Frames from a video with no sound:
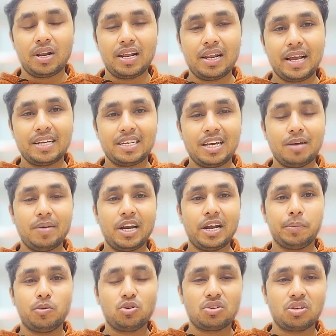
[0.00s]
कर लेना ऐसे ही हमारे
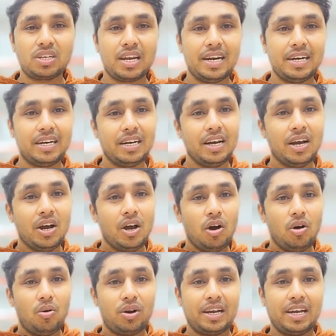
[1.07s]
अनबॉक्सिंग से रिलेटेड
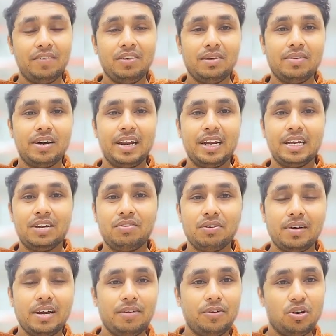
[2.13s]
और गिवे वाली गिफ्ट
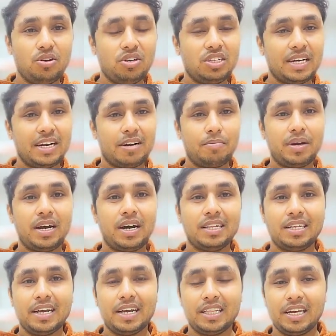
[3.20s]
वाली वीडियो इस चैनल पर आती
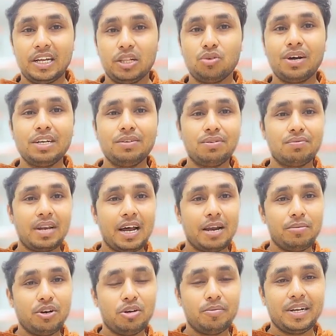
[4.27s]
रहती है तो गाइज बस फिलहाल
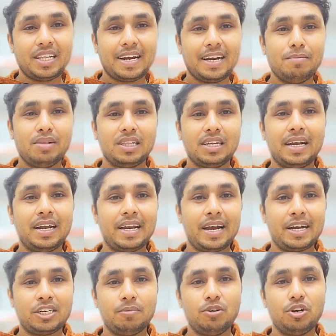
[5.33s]
वीडियो में इतना ही मिलते हैं
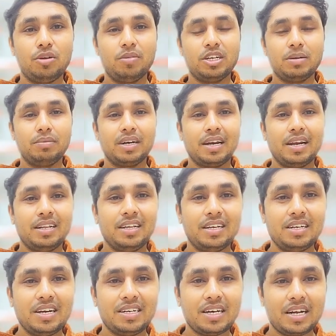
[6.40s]
नेक्स्ट वीडियो में जब तक ले
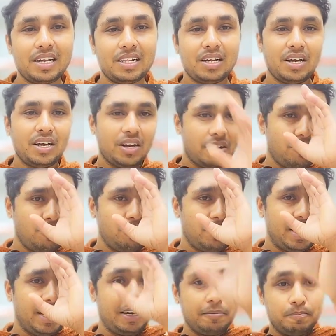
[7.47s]
दीजिए इजाज़त गुड
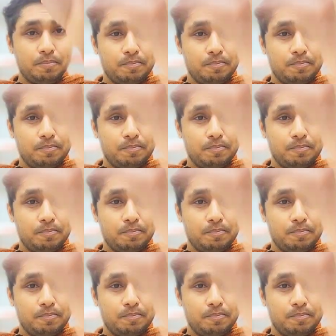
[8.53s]
बाय